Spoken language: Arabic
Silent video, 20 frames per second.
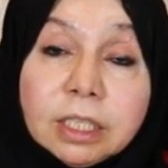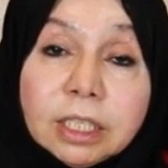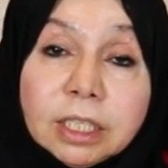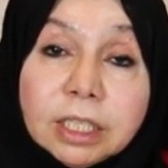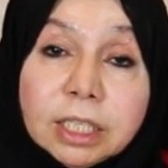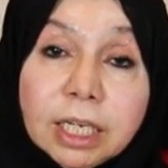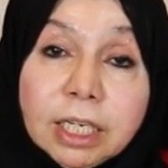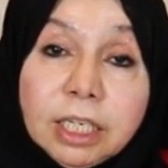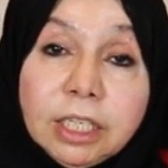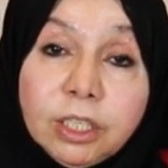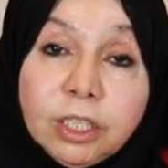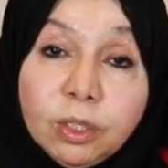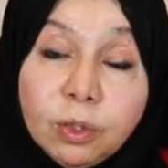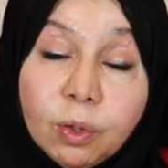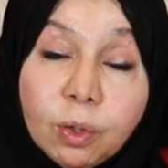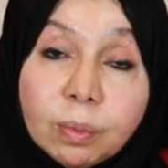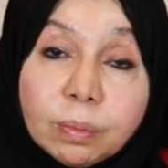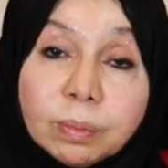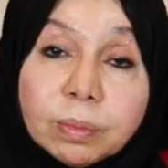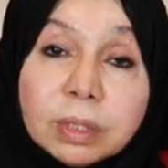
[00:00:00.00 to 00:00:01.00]
90
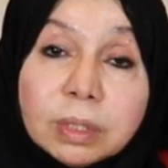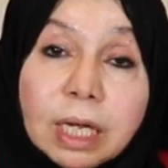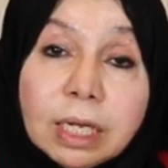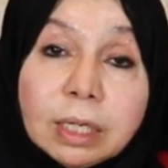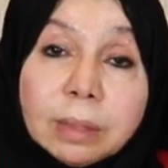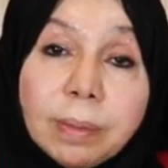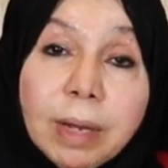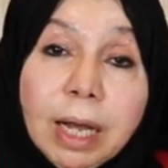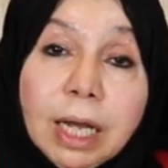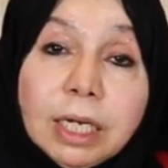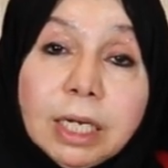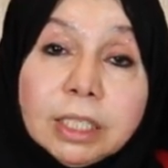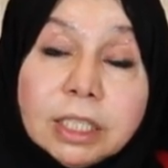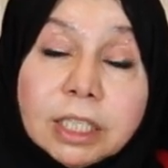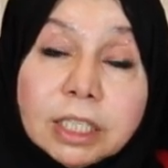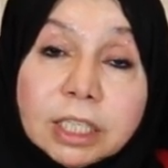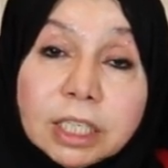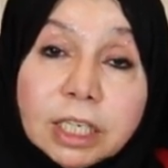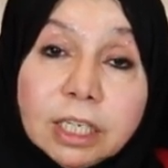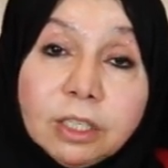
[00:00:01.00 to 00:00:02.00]
يوم طيب هل ال
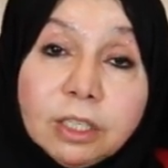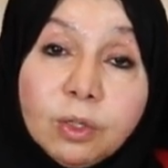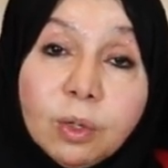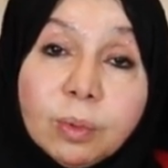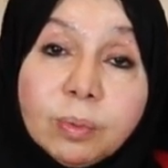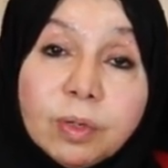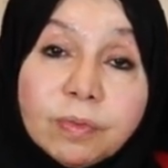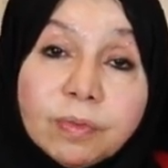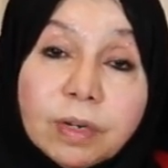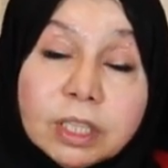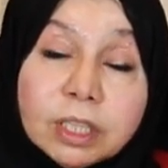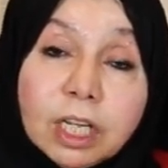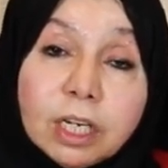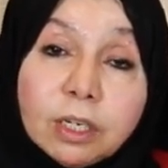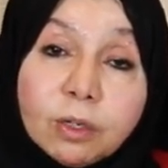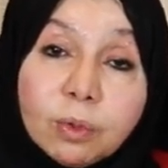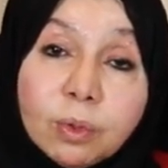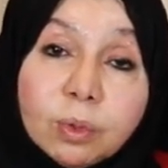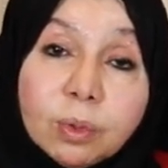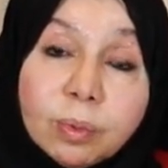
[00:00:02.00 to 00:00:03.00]
90 يوم
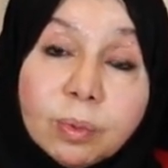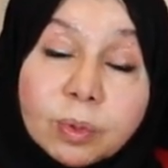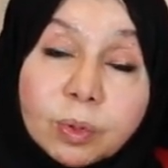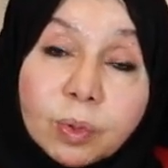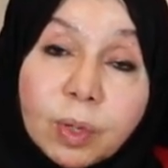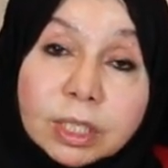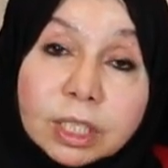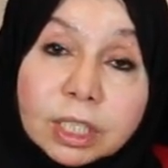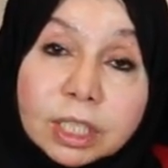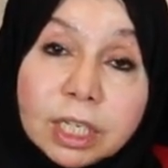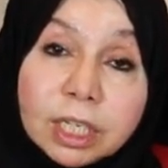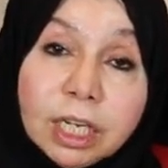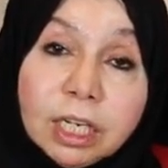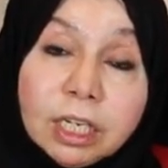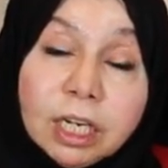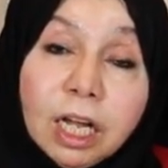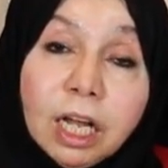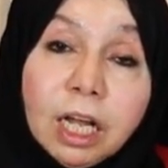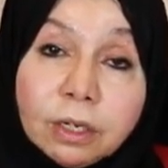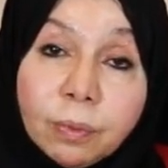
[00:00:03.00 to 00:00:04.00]
يفضل يكونوا
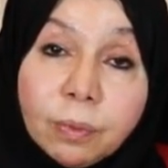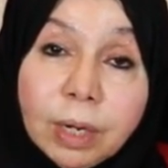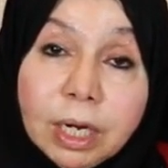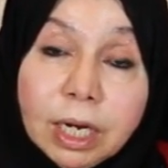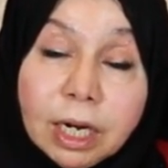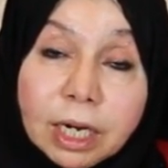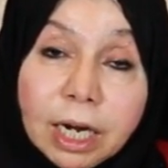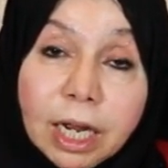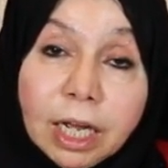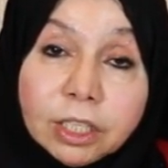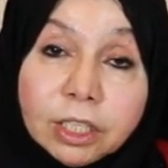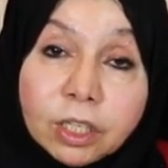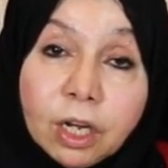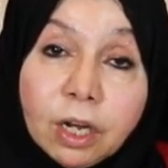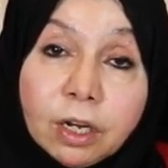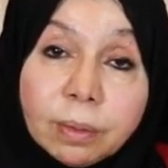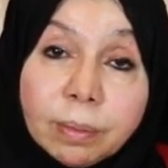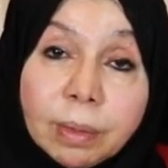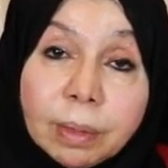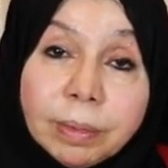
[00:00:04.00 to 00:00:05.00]
متواصلين ولا رايح
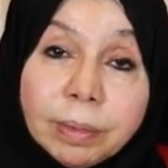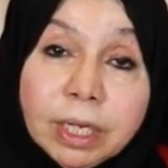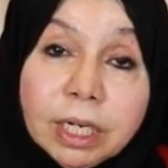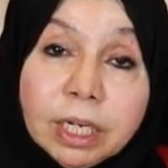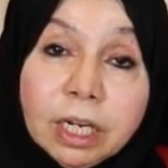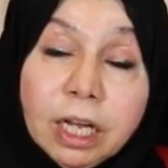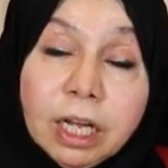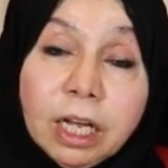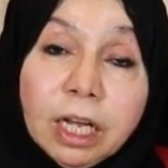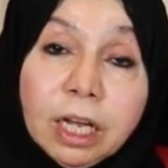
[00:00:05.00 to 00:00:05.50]
شهر ما بين